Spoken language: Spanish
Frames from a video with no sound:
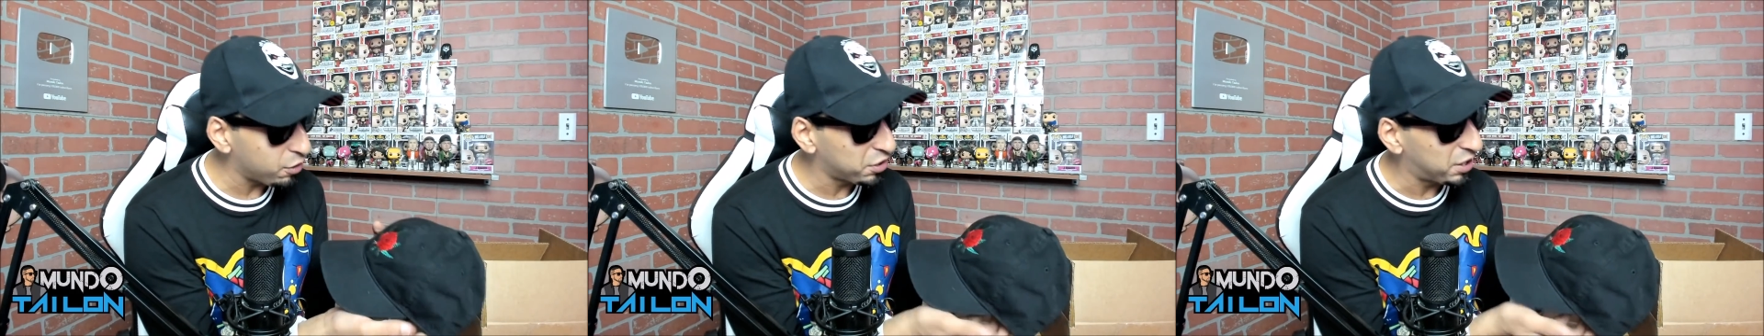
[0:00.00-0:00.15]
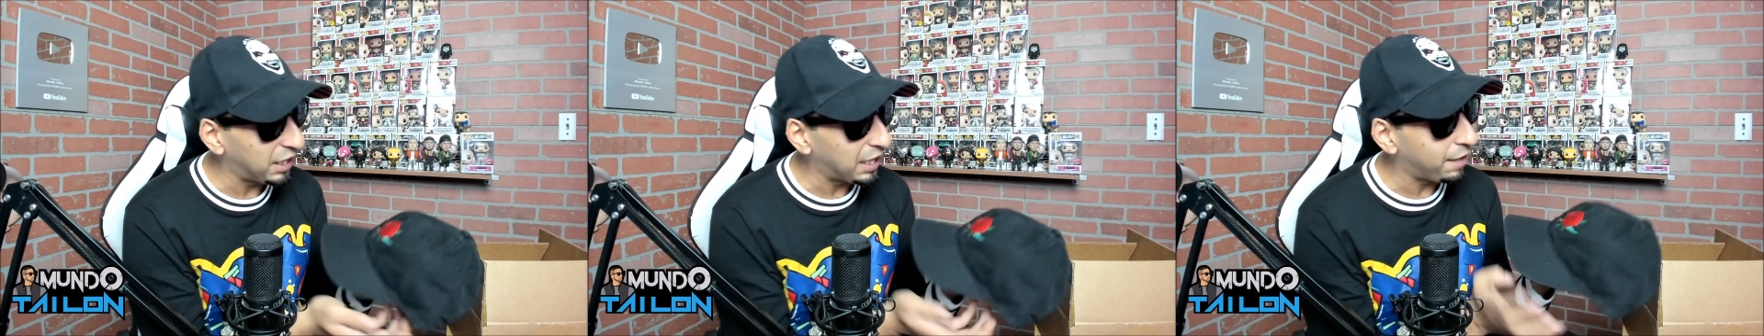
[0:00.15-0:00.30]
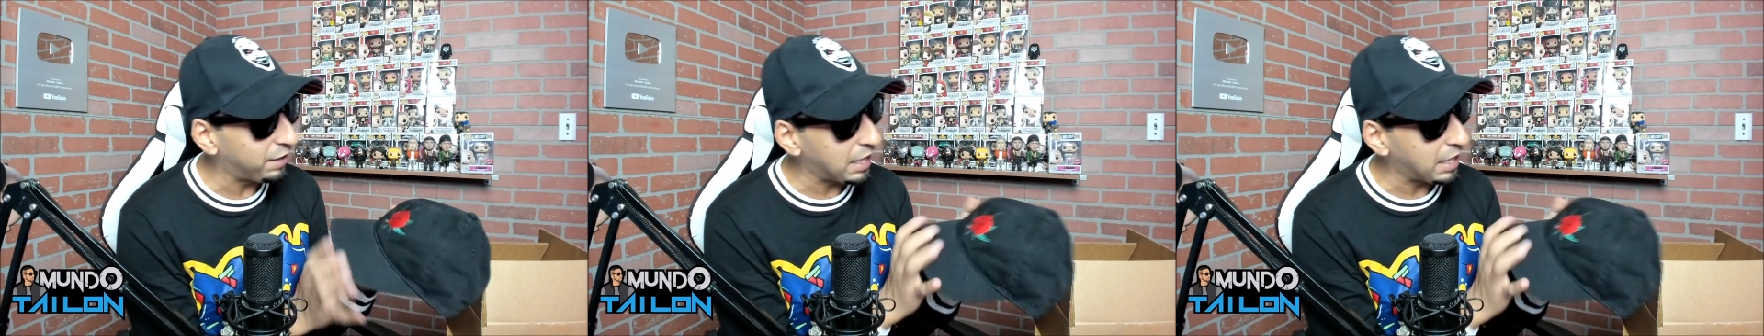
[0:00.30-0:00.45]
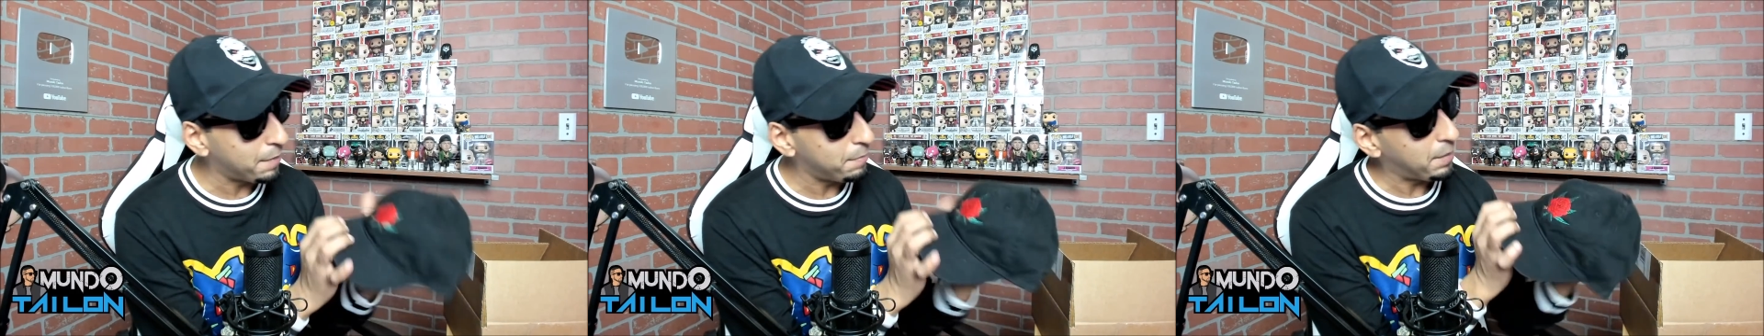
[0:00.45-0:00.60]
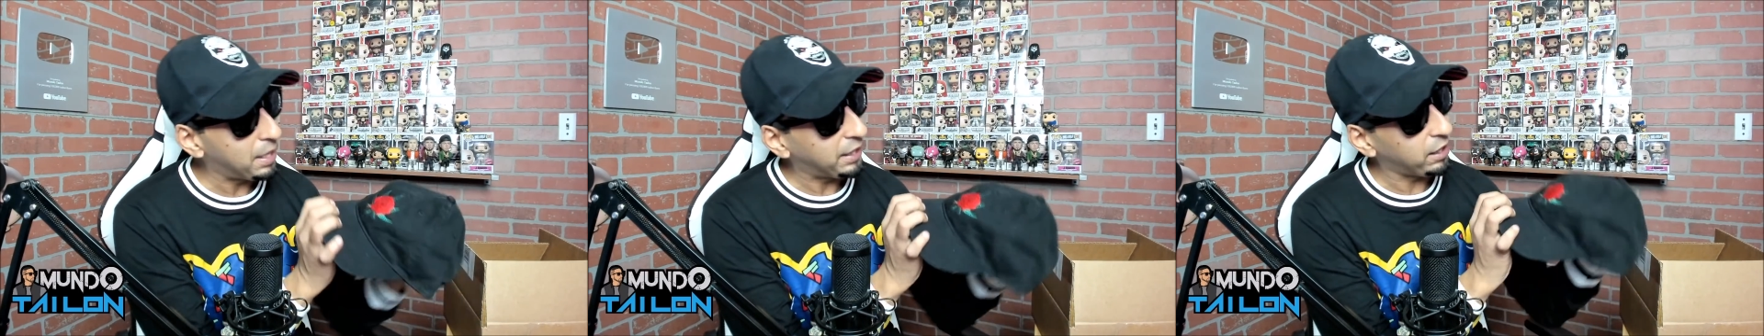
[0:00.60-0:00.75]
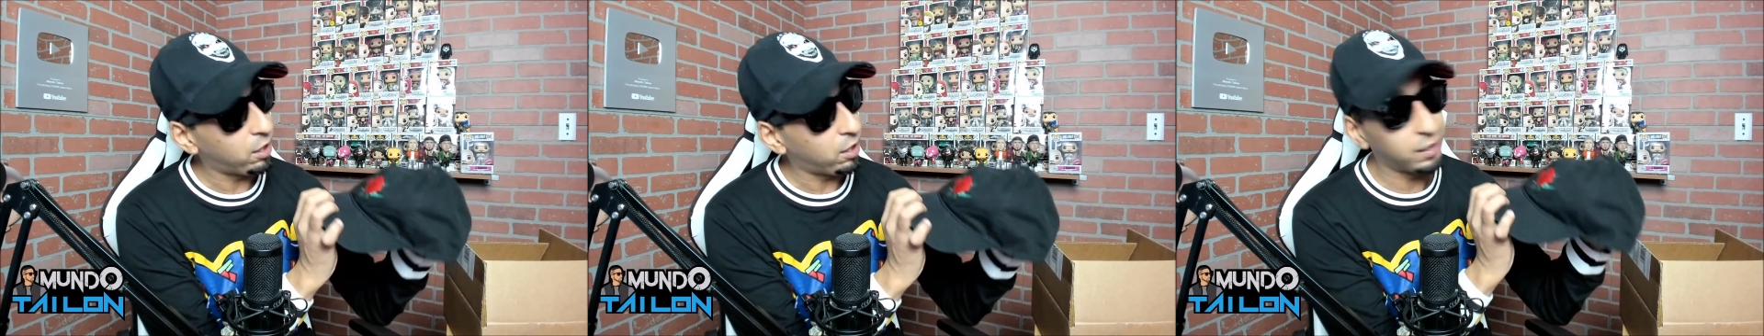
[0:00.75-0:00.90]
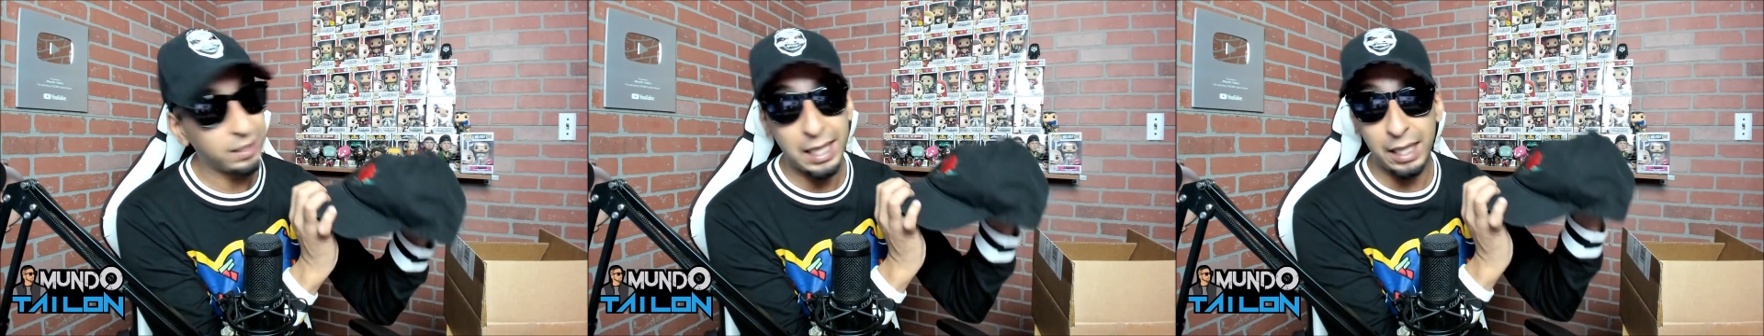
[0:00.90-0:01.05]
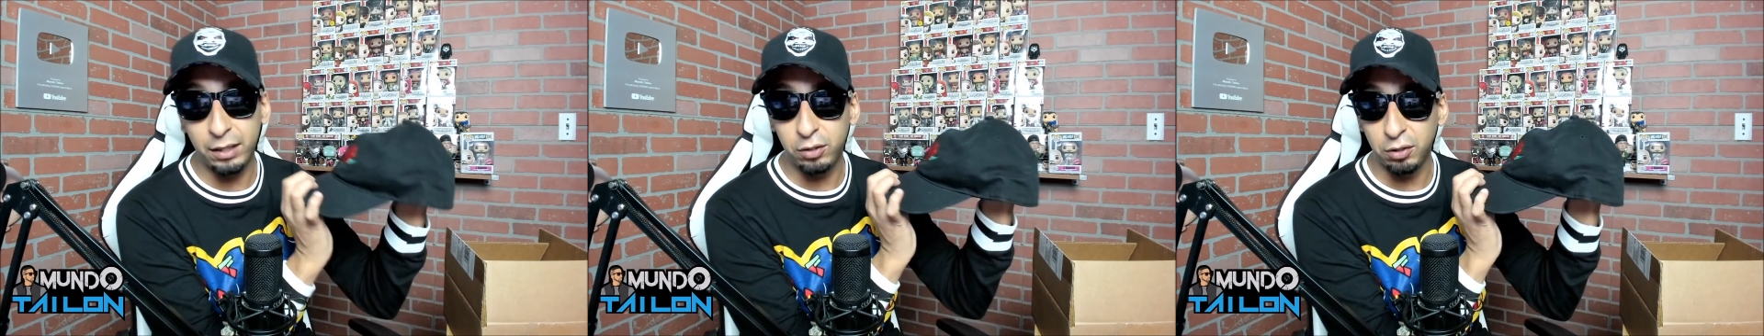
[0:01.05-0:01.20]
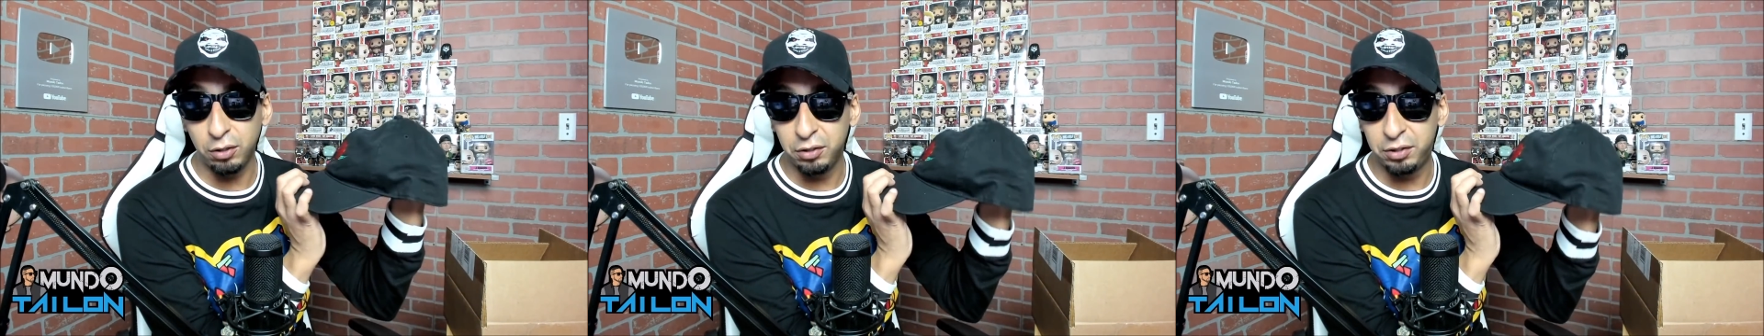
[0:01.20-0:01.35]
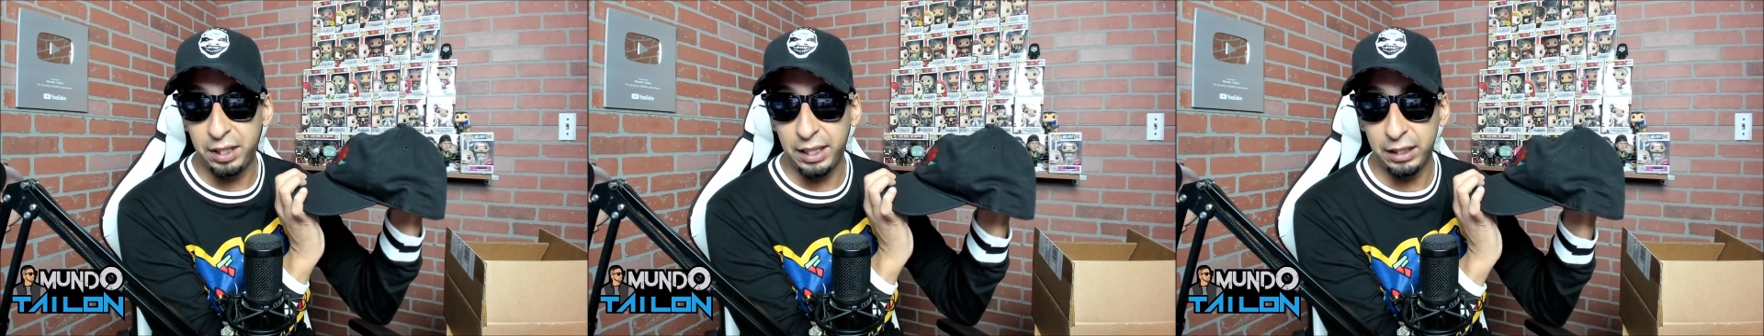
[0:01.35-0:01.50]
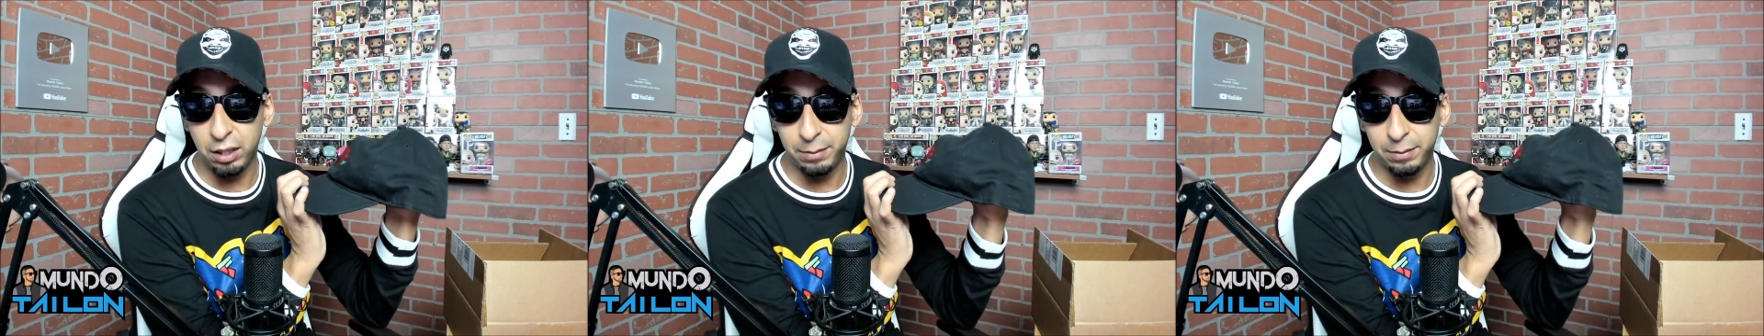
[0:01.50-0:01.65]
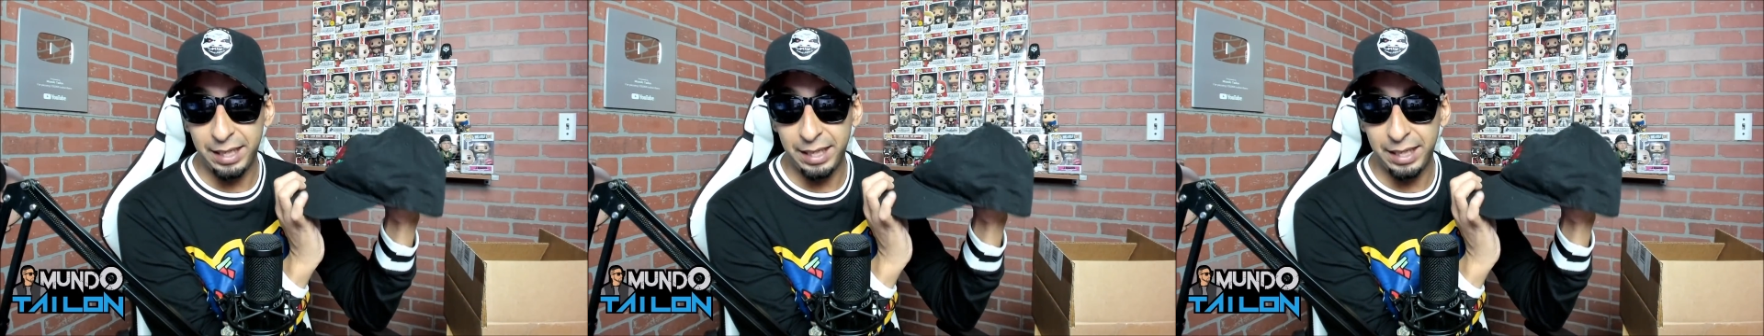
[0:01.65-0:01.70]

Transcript: Si le hubieran metido el cartoncito,